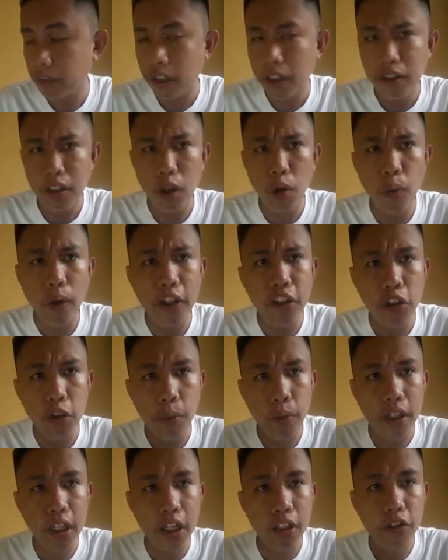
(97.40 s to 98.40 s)
Now, why do
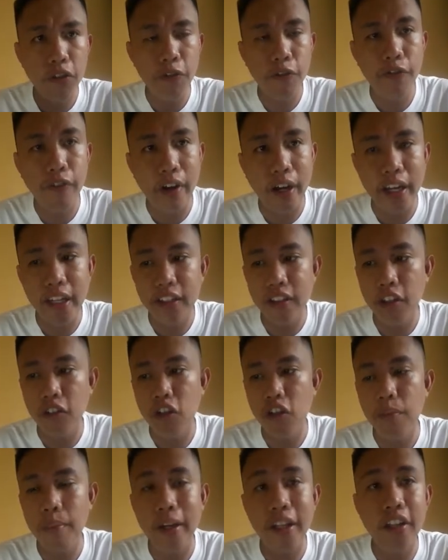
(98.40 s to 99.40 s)
we need to find the
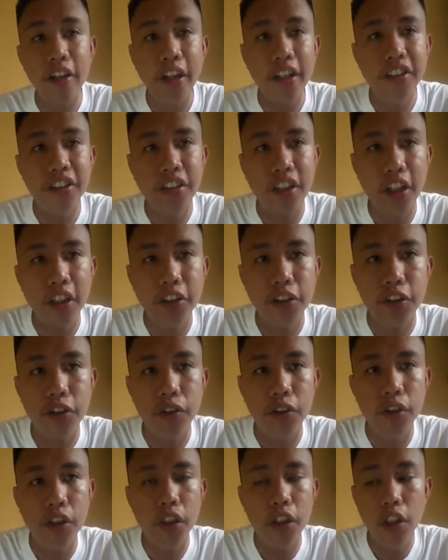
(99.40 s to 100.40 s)
domain
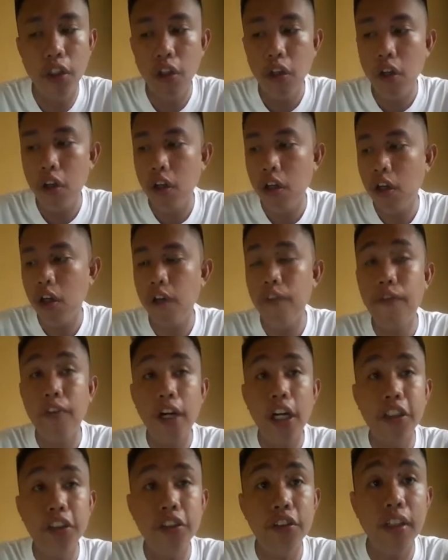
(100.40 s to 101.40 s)
restriction of
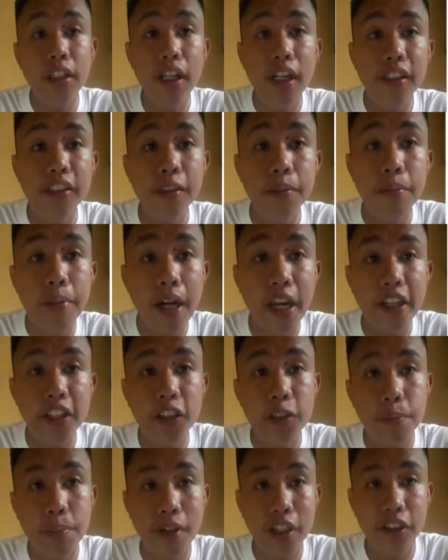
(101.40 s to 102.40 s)
rational algebraic
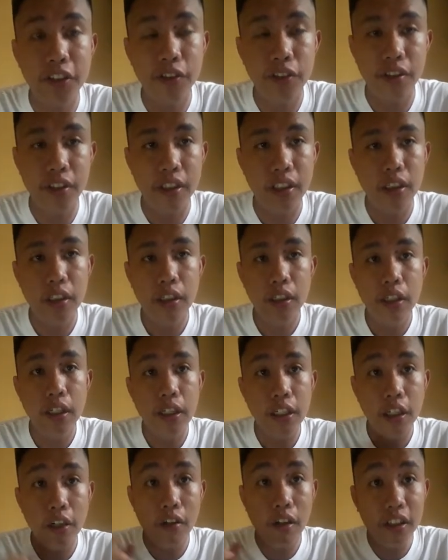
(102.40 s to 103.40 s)
expression?
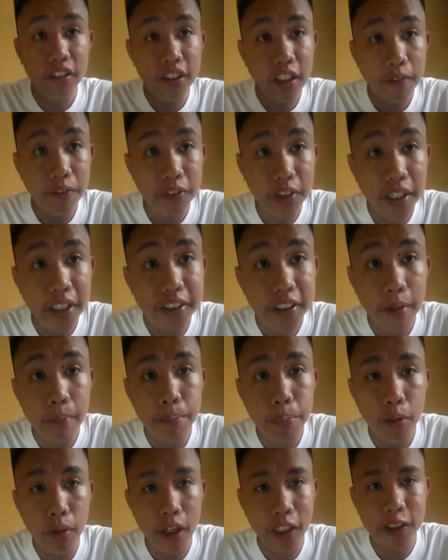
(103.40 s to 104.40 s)
Now, let's have a
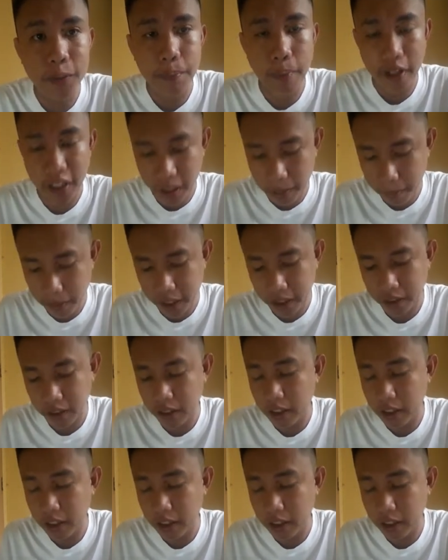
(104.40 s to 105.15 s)
simple experiment.